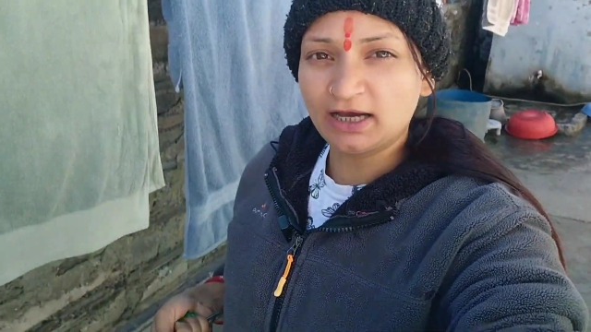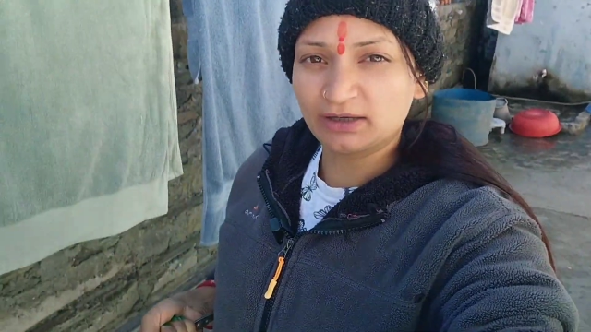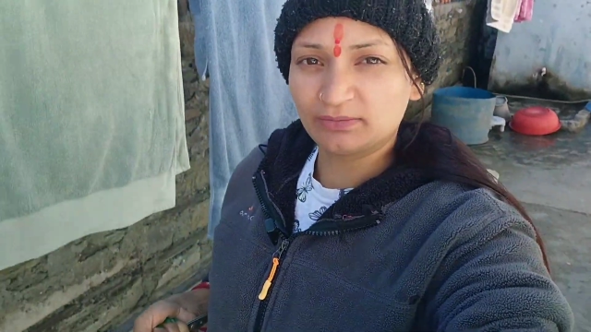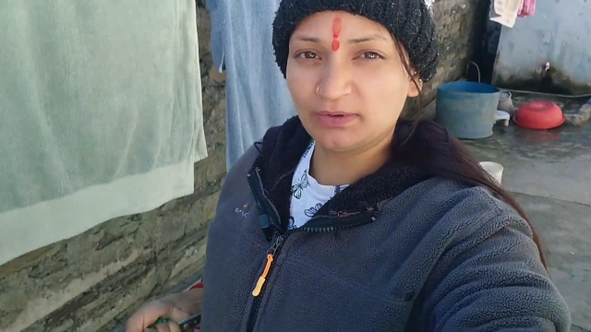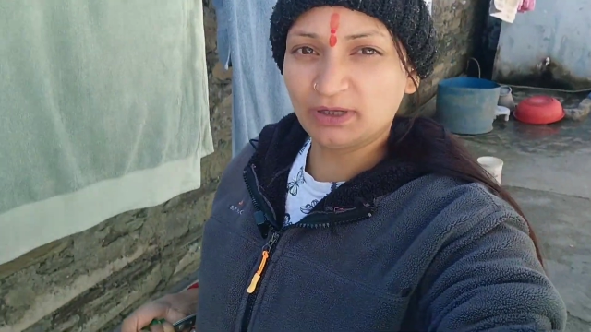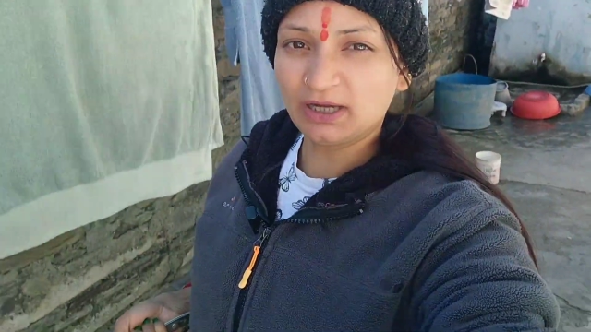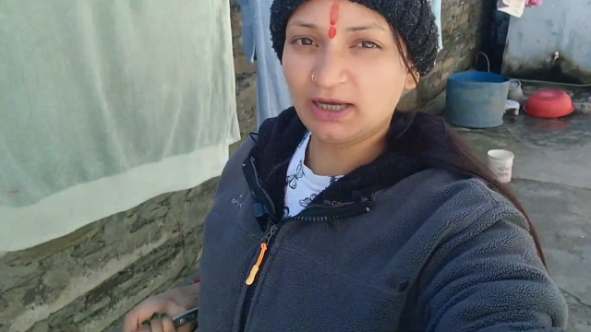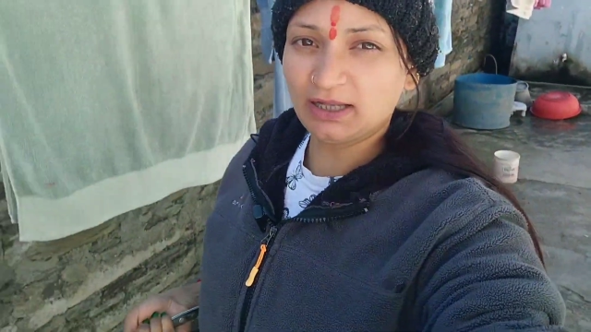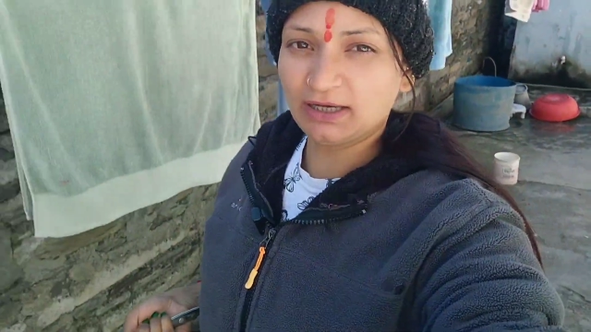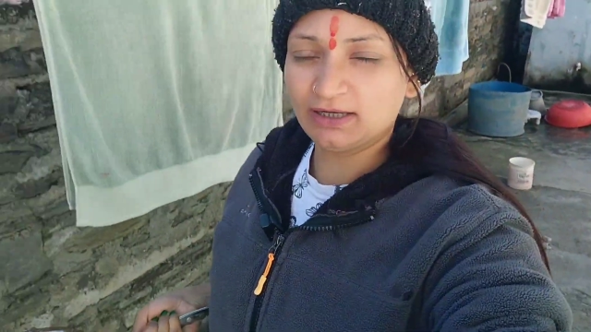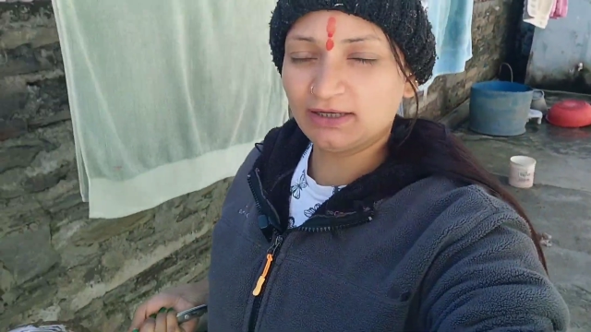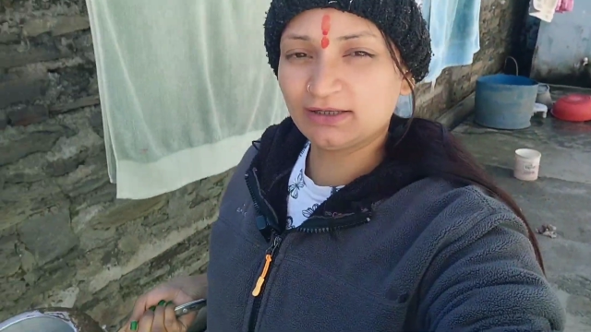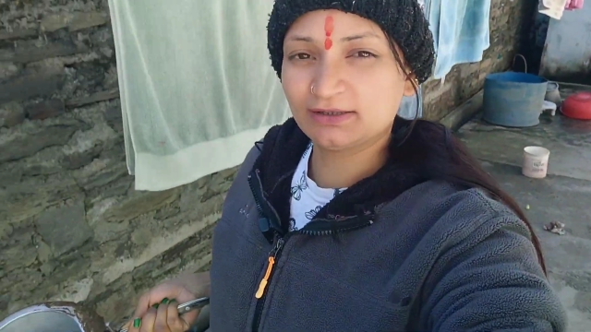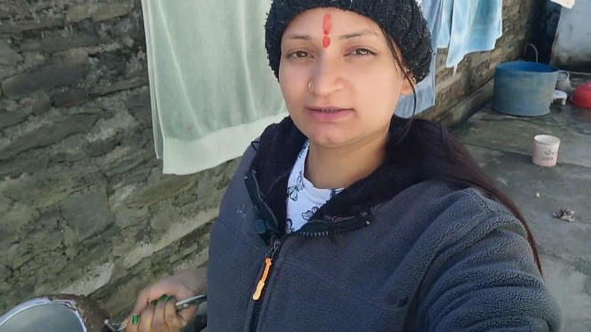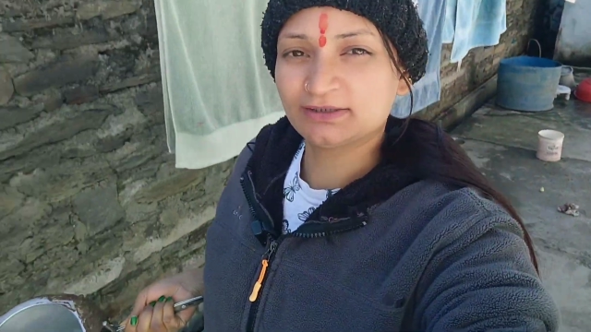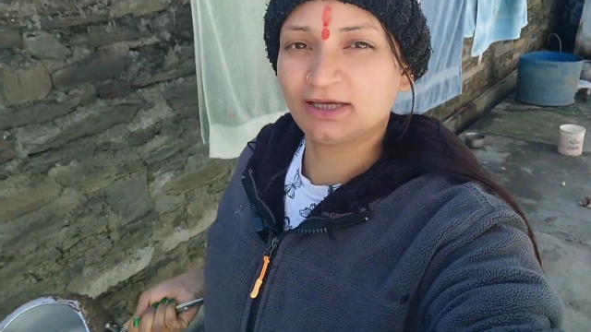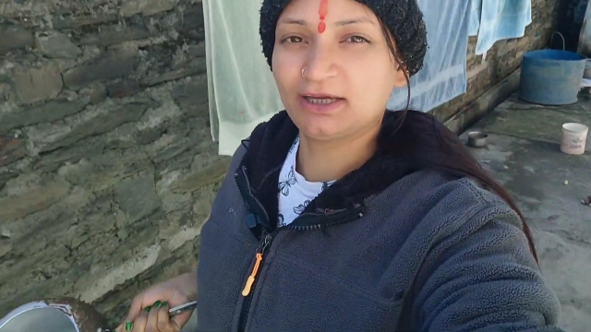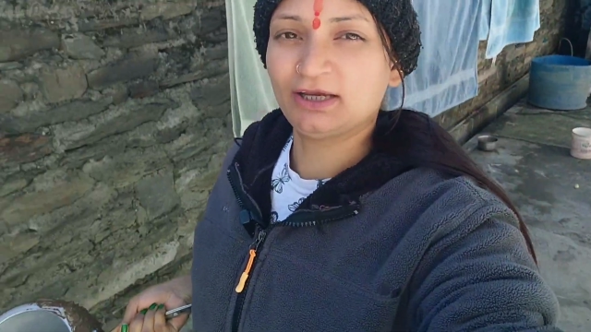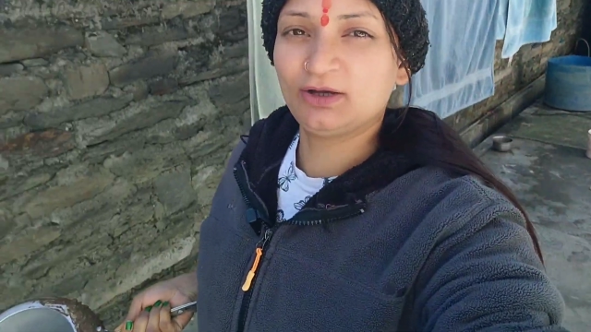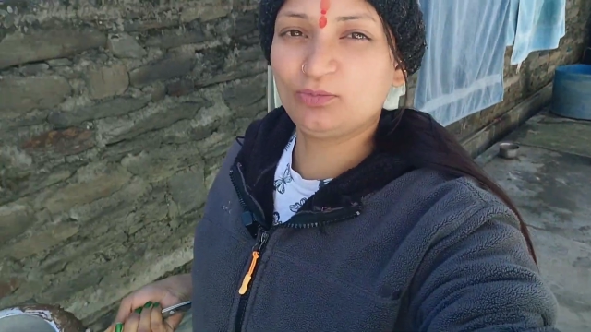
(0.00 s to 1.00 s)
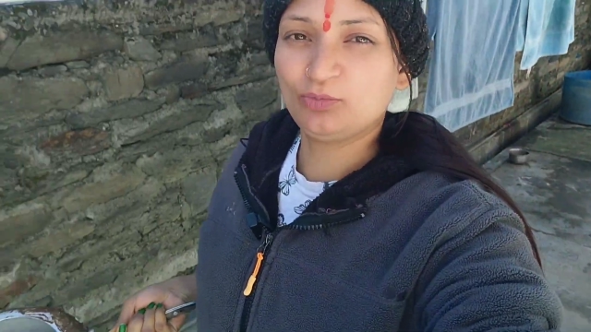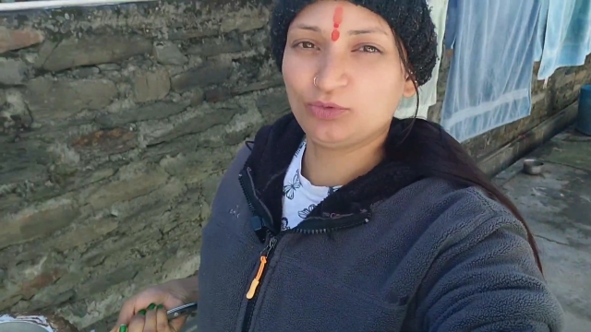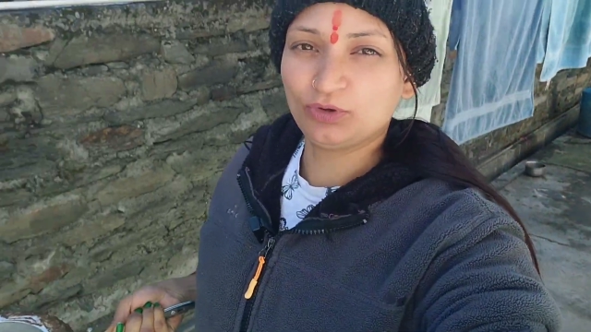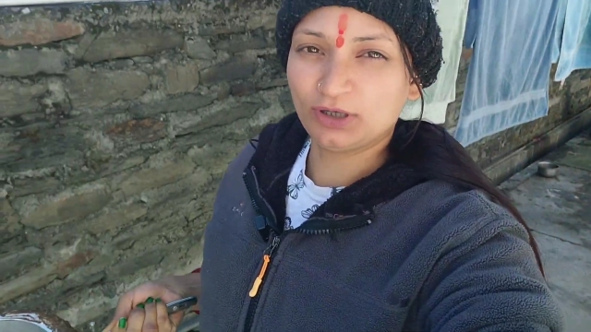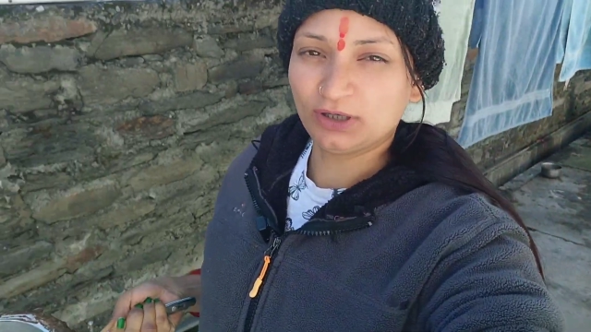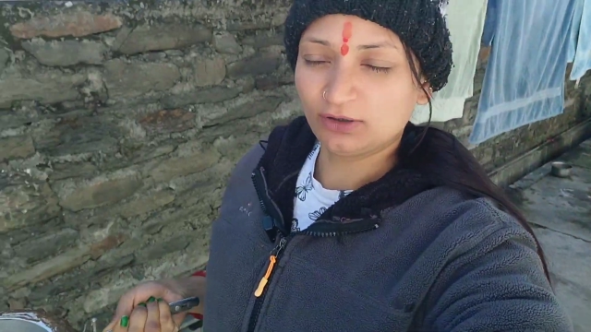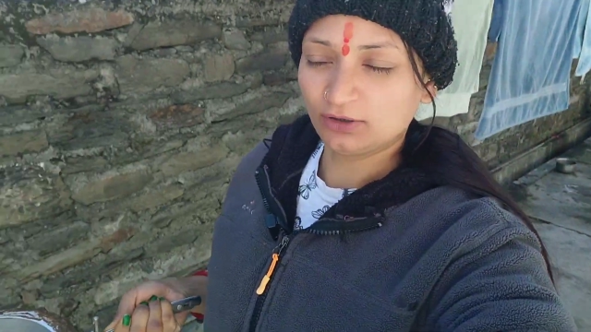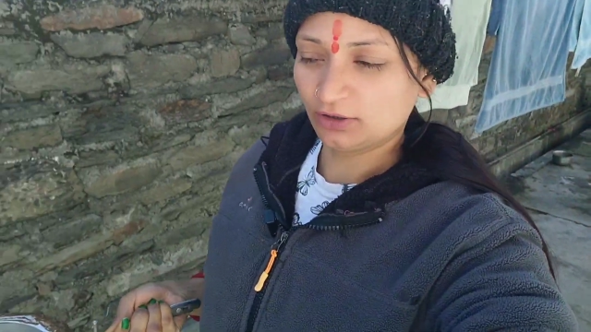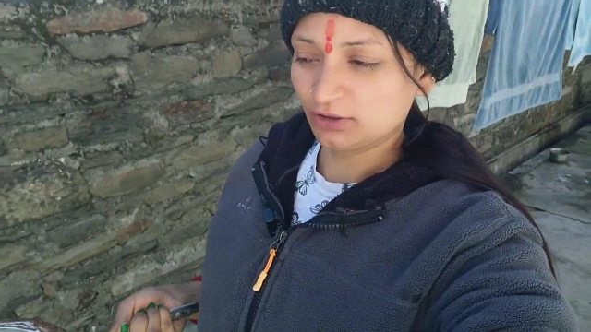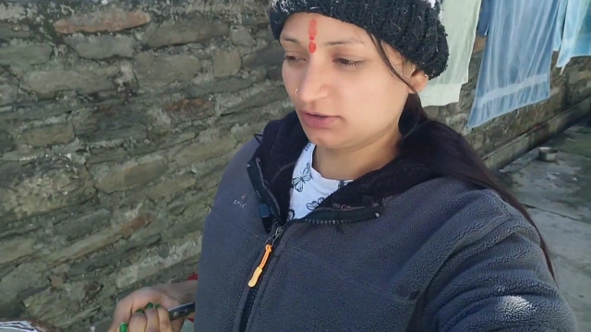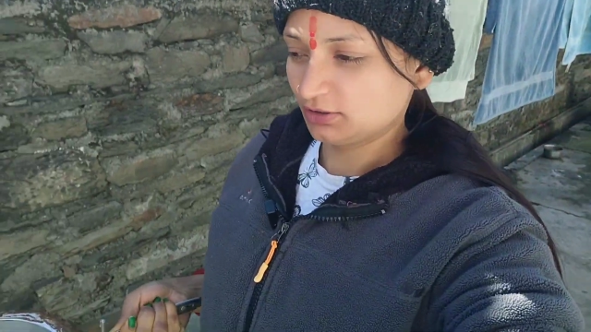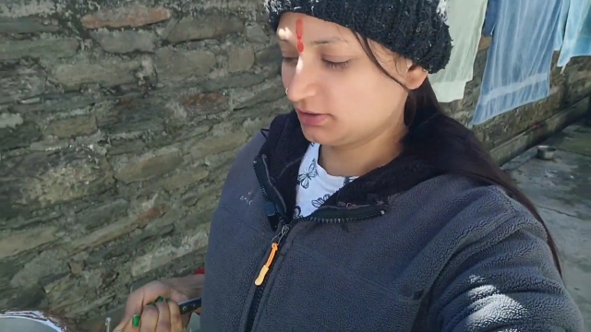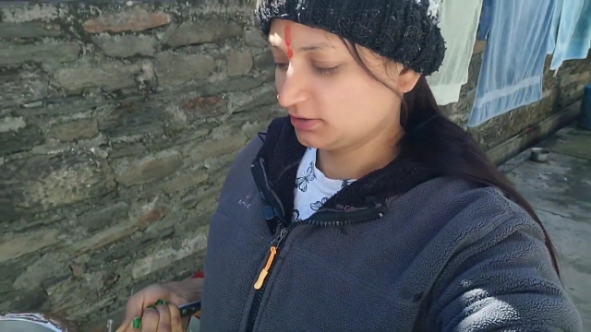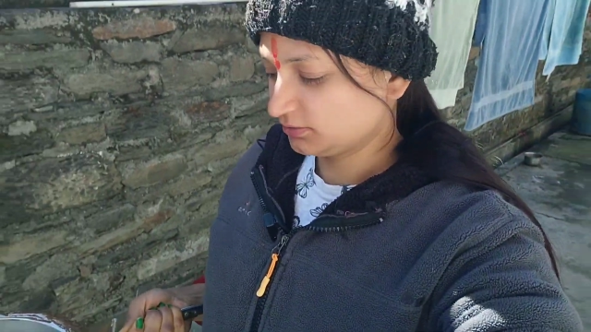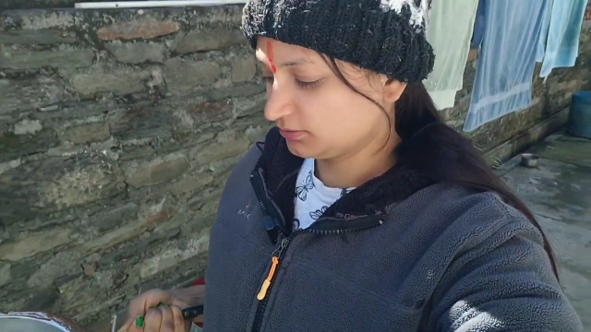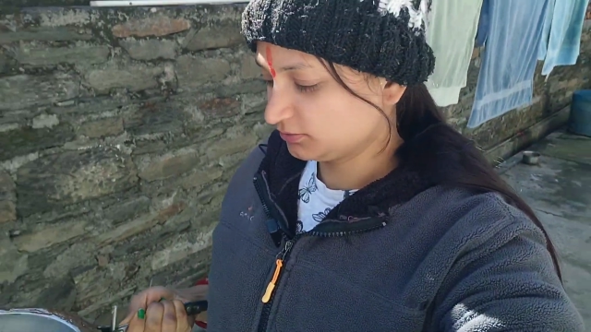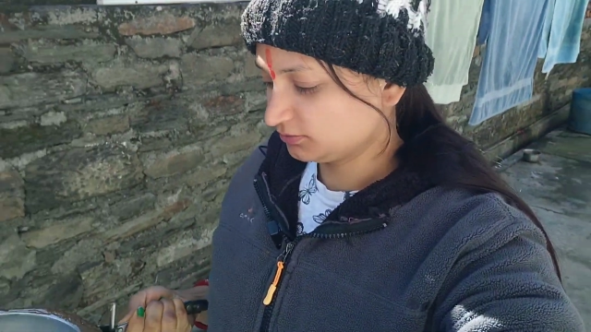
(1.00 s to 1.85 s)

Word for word: आग में काला लग जाएगा पूरा और